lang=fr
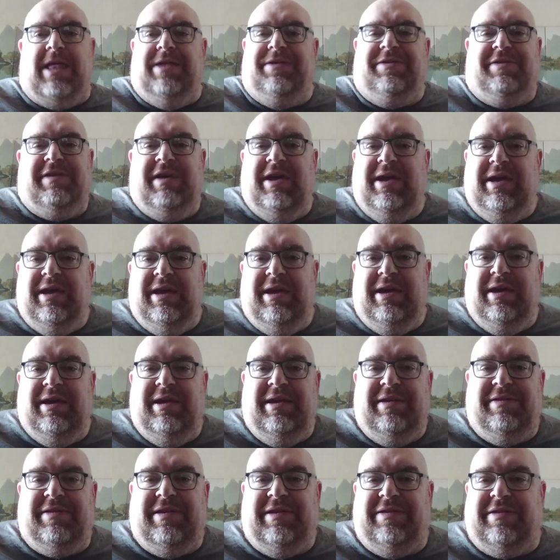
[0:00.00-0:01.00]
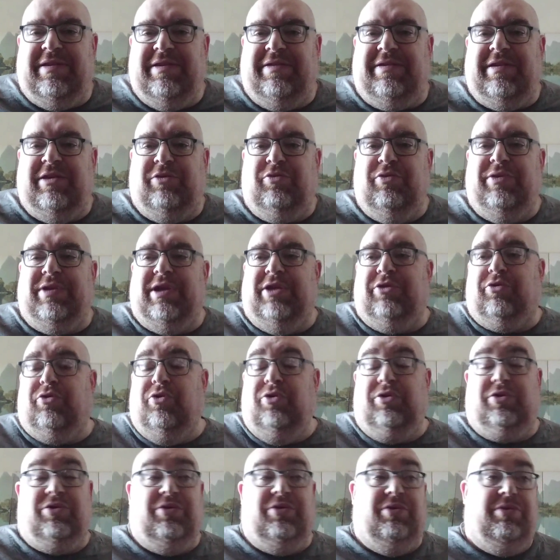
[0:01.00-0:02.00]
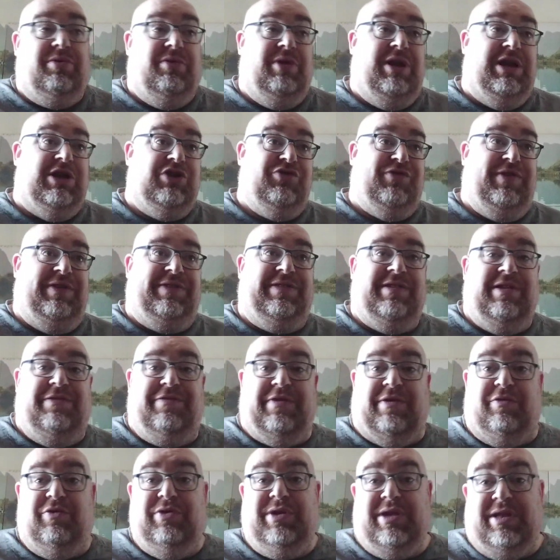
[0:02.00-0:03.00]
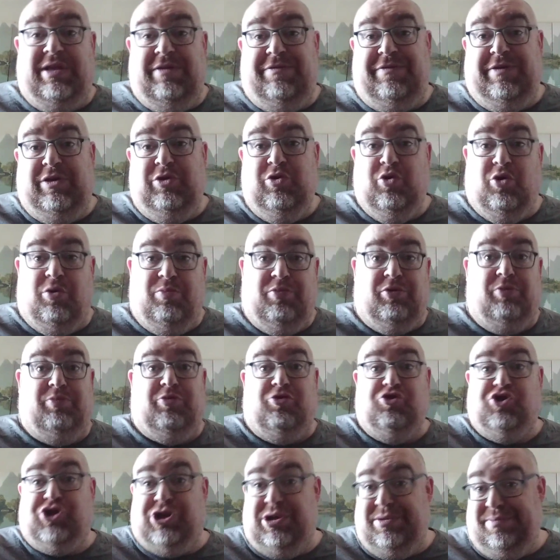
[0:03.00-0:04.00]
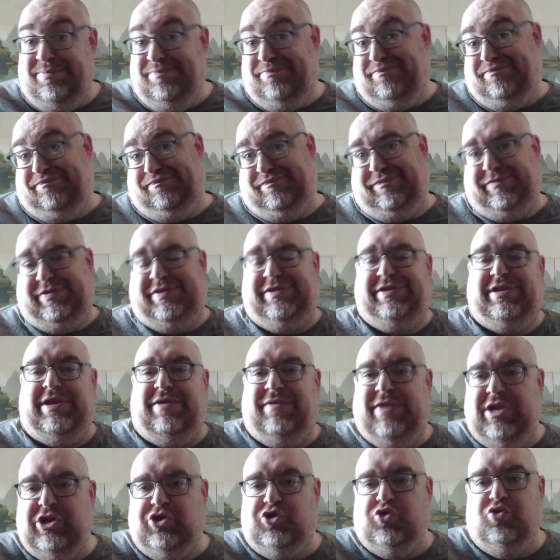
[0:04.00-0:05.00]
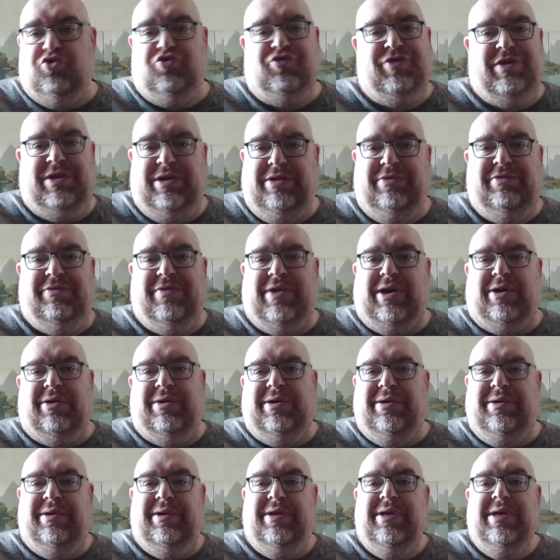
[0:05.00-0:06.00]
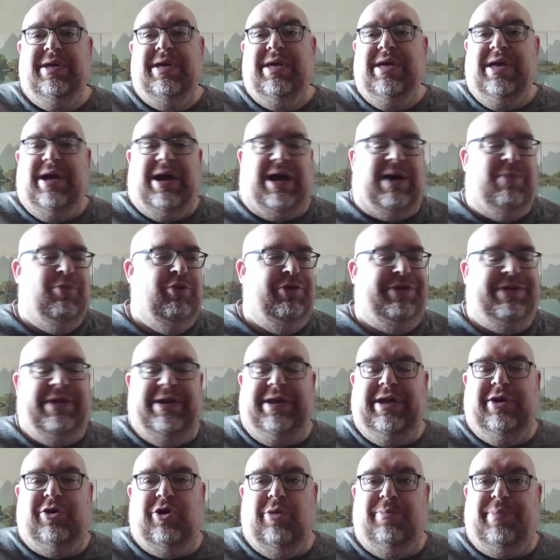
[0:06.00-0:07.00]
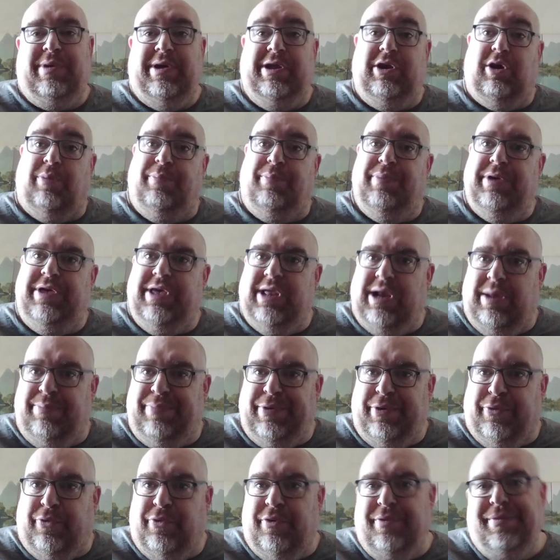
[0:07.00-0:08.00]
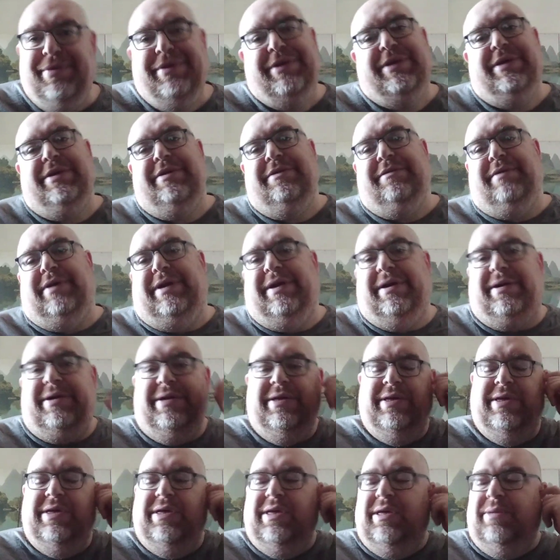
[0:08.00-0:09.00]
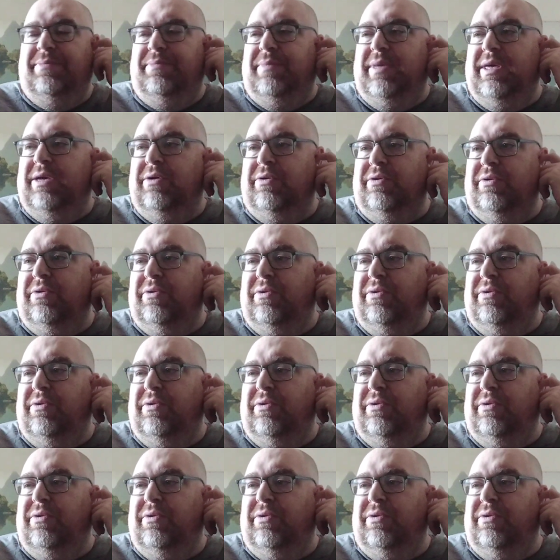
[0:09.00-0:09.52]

c'est tout un truc, euh, là je vais essayer de faire venir des figurants pour le prochain, ça va être chaud, je vais devoir ramoter les copains et leur payer l'apéro, voilà, mais,